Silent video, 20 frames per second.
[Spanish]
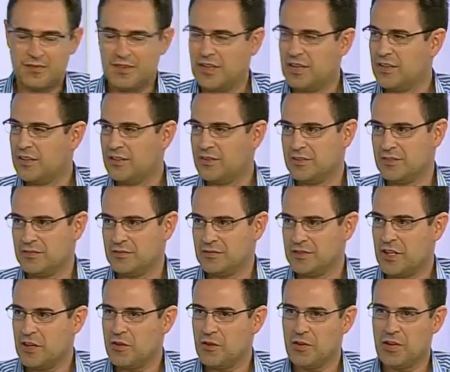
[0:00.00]
la
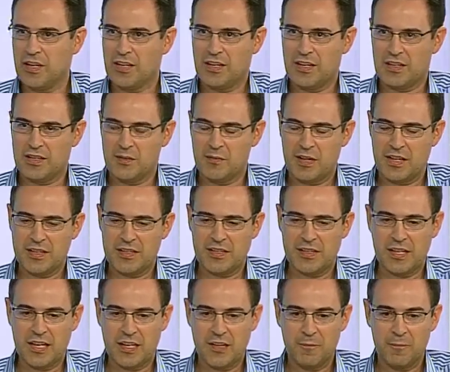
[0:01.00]
tradicional clase
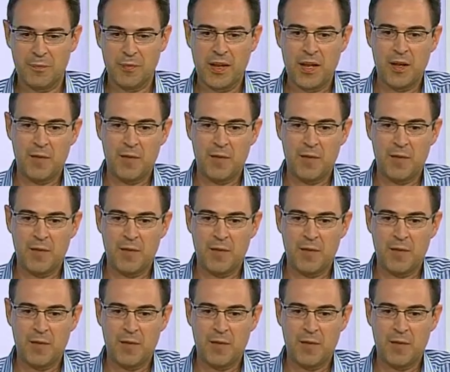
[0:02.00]
magistral,